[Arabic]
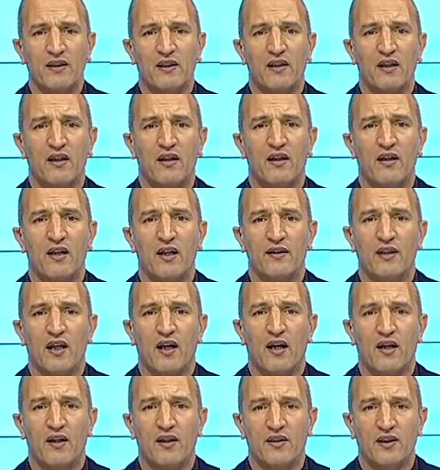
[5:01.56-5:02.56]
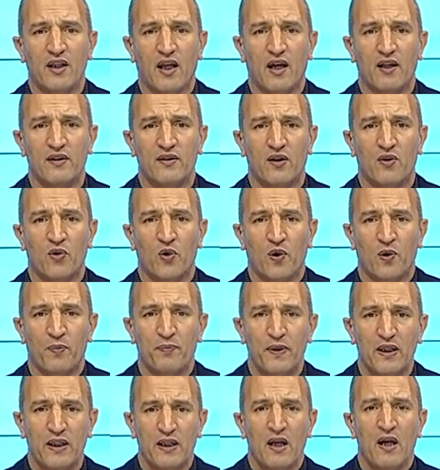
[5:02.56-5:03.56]
لدى الاتحاد
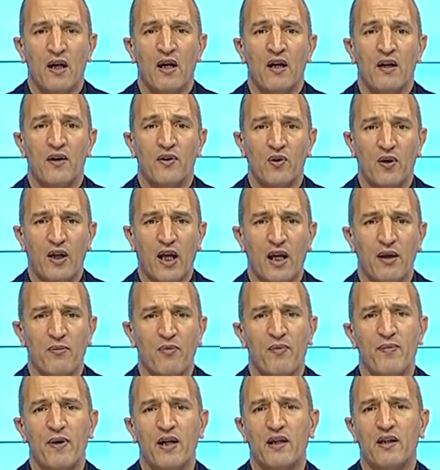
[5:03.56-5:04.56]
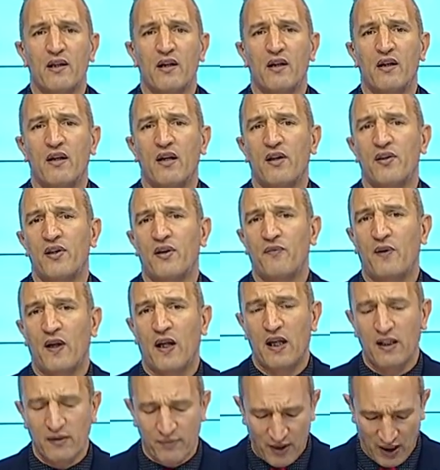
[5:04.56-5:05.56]
الأوروبي نرحب بك الأخضر
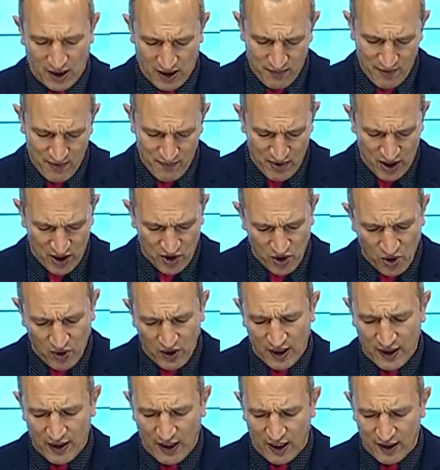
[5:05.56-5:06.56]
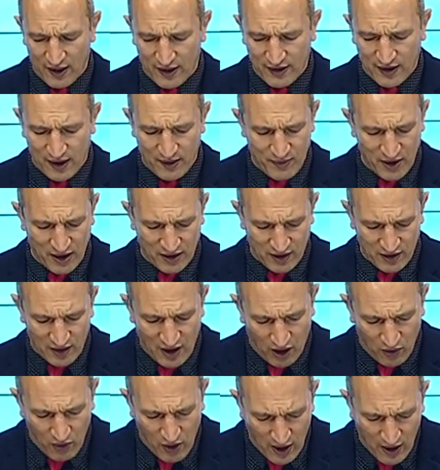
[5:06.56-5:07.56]
فرحات مرحبا بك شكرا على تلبية
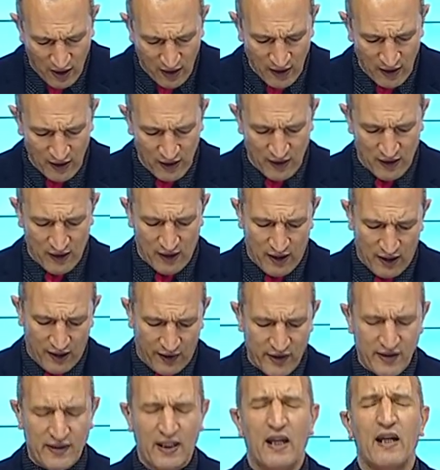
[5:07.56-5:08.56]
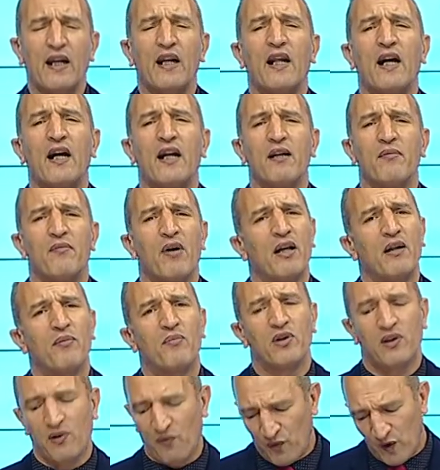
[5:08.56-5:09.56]
الدعوة الرسالة الغريبة
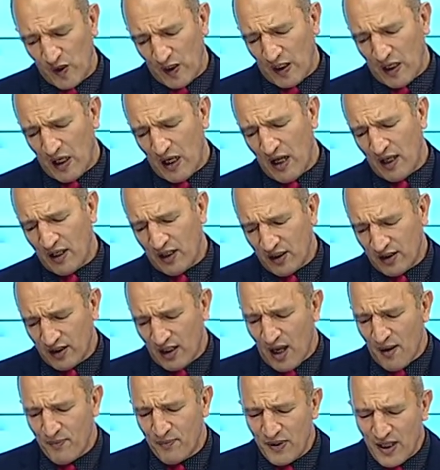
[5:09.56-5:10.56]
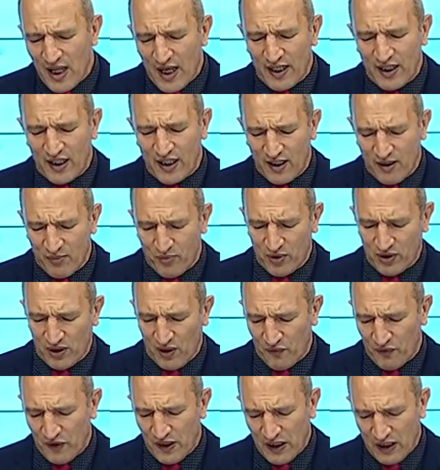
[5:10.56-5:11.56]
لبوتفليقة خطاب ناري
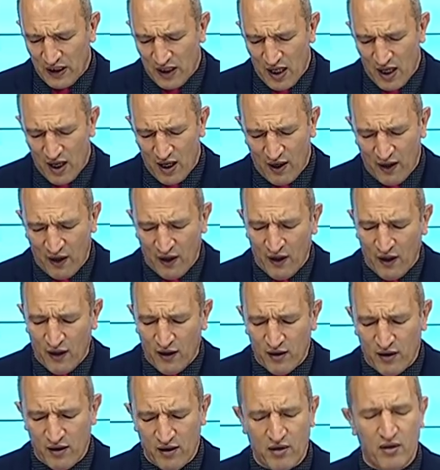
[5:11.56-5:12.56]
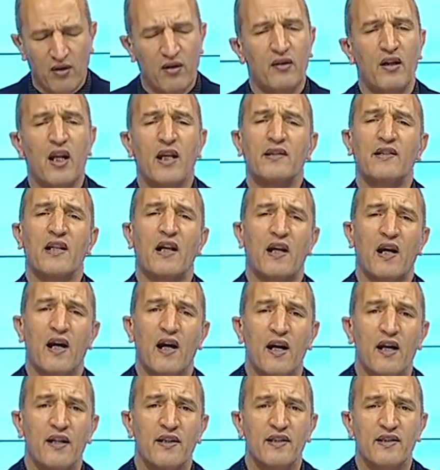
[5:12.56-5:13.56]
لبوتفليقة آه، ليس
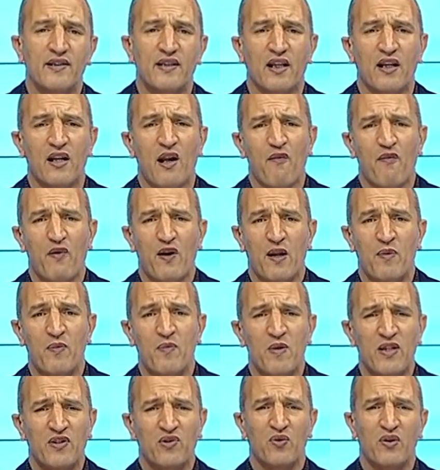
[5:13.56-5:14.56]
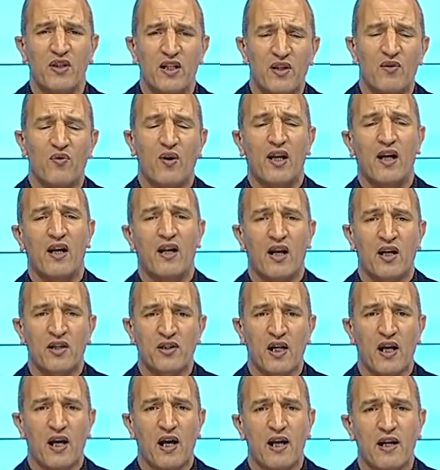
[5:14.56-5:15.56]
رهان استخلاف المسؤولين ولا
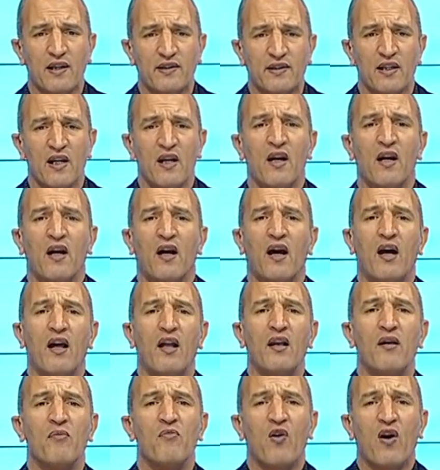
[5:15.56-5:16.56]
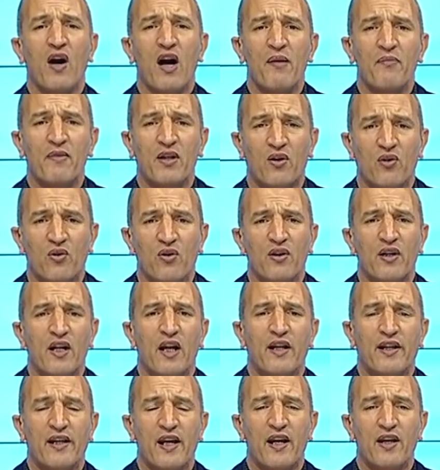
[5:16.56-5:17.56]
الأشخاص المغامرون
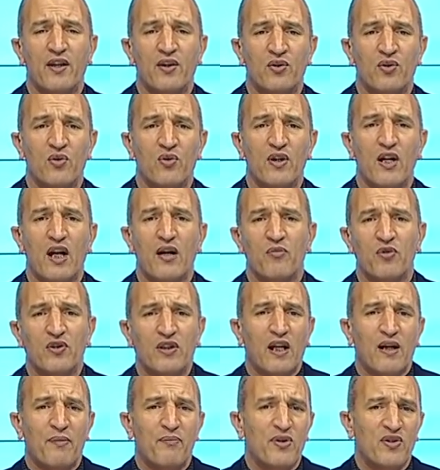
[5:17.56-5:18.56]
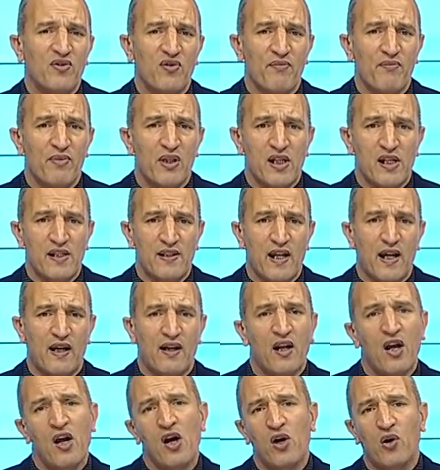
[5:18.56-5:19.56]
الكائدون المتربصون بالجزائر
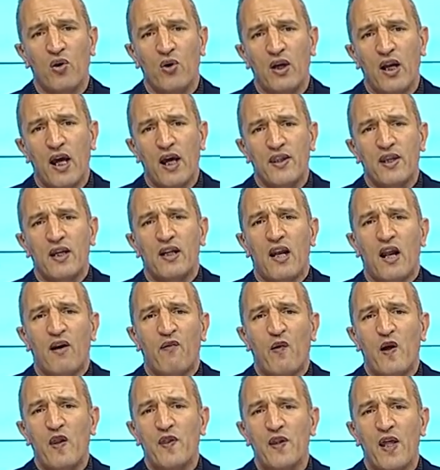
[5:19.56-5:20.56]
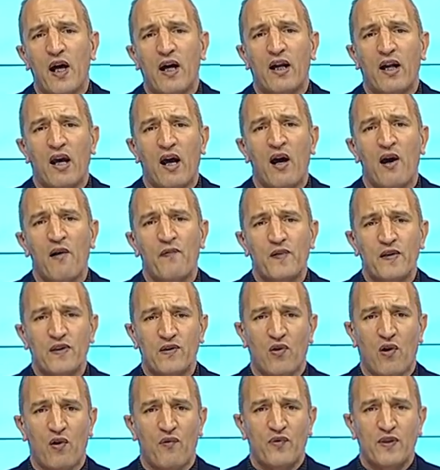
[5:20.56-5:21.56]
كل هذه الألفاظ نقرأها في
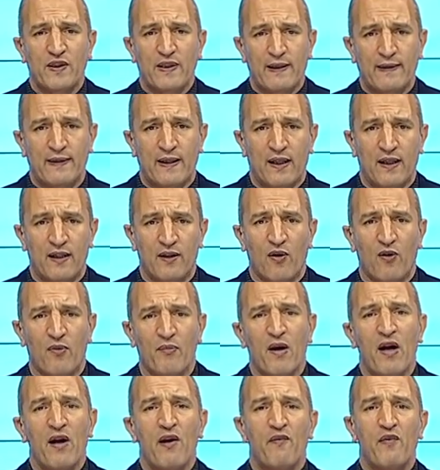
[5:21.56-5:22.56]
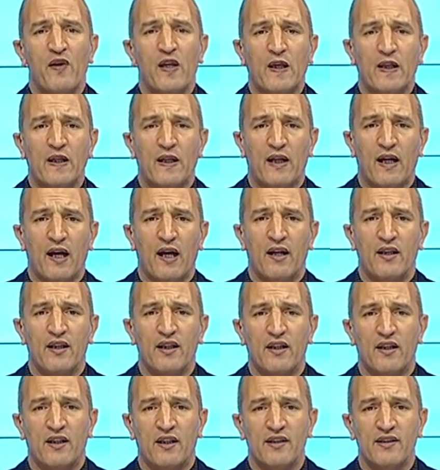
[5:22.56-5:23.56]
الصحف الصادرة اليوم في قراءة
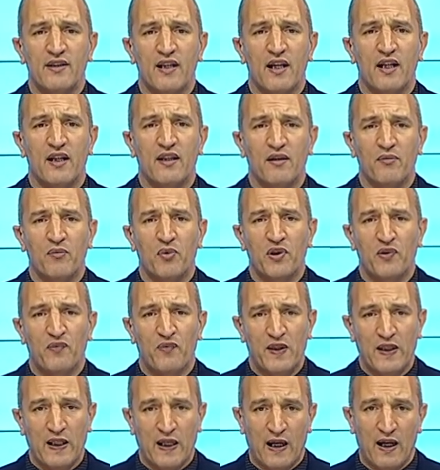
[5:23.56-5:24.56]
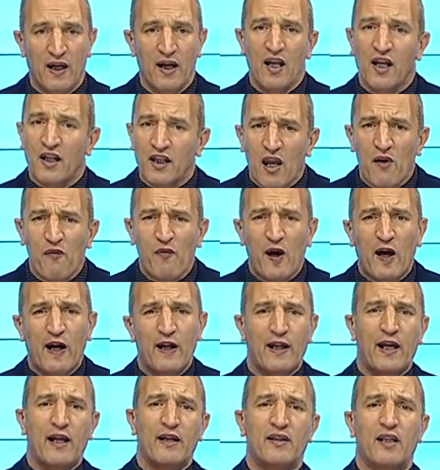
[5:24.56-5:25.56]
لرسالة بوتفليقة كيف
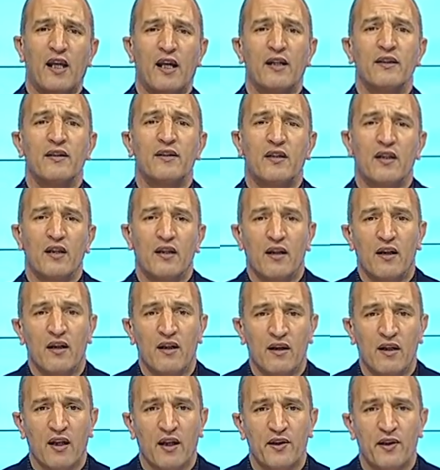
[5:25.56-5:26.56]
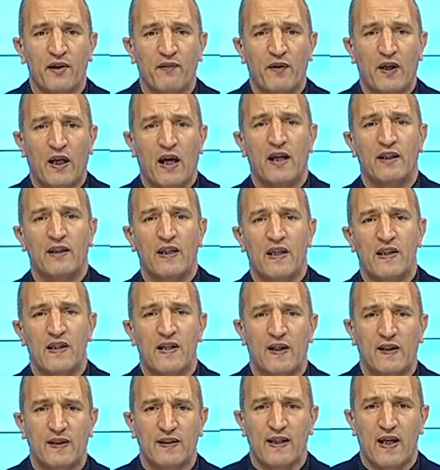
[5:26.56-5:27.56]
قرأت أنت الأخضر فرحات هذه
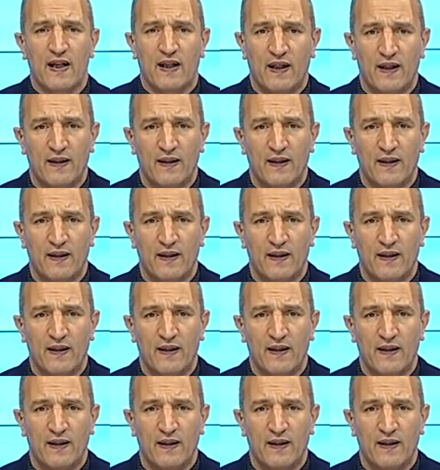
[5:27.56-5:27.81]
الرسالة؟